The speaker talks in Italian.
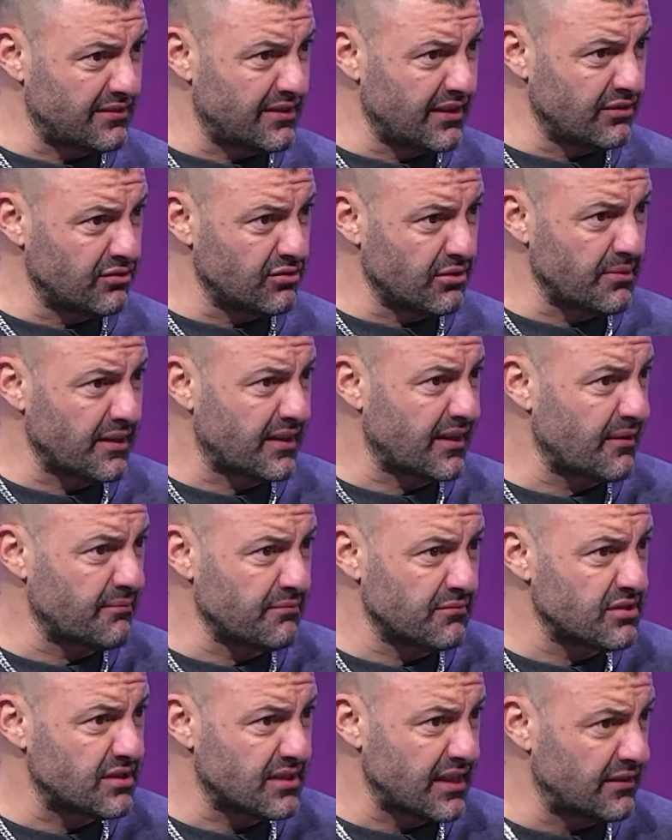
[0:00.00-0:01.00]
lì dentro
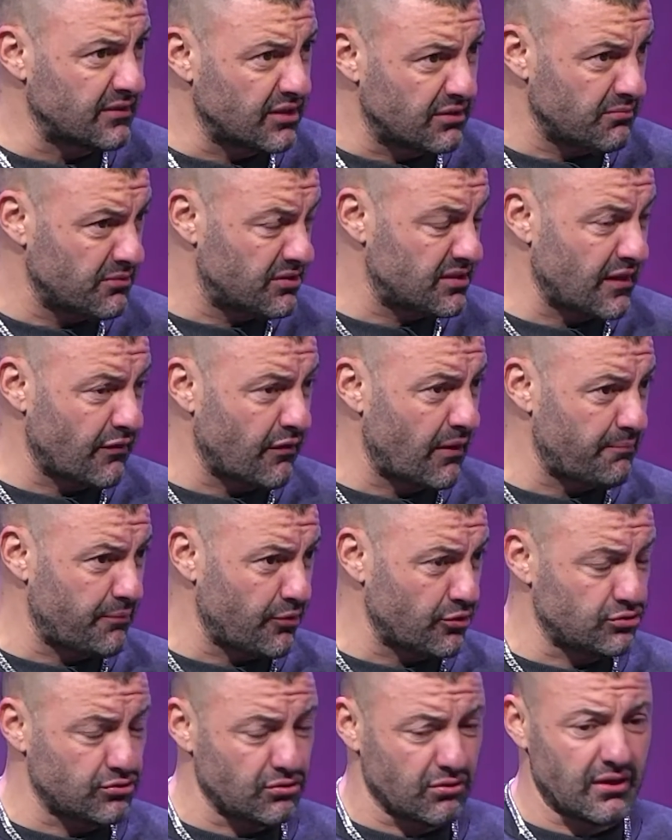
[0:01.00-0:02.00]
perché stavo a
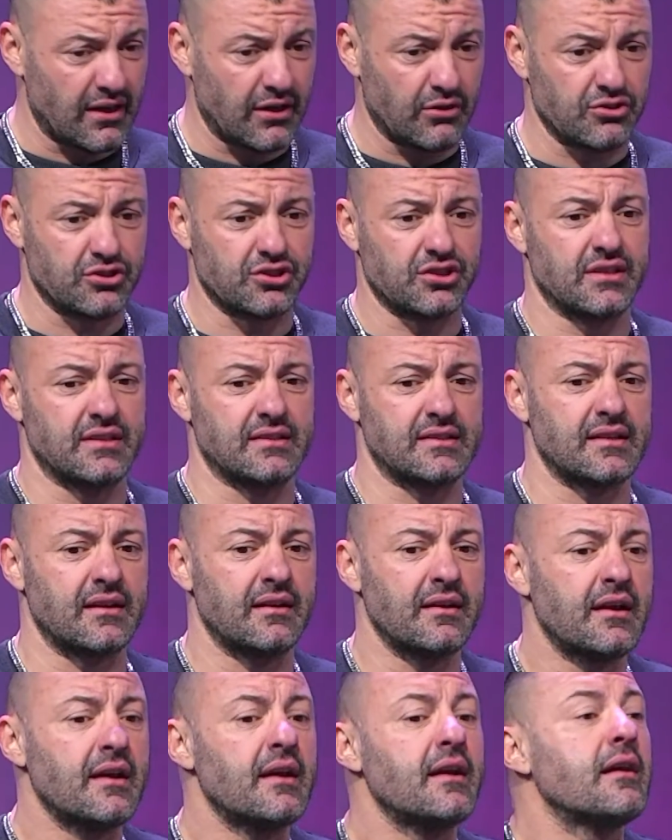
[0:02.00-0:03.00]
posto con la
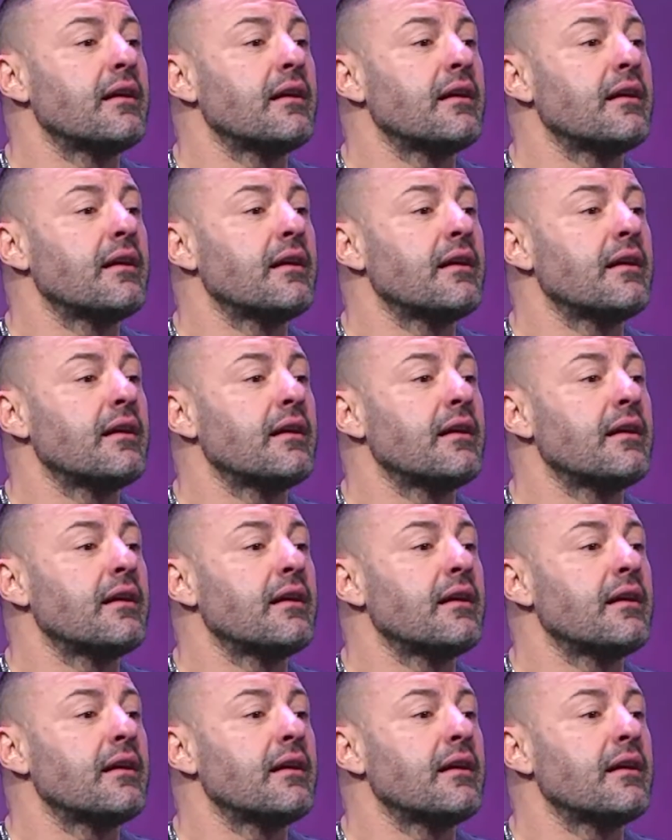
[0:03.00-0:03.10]
coscienza.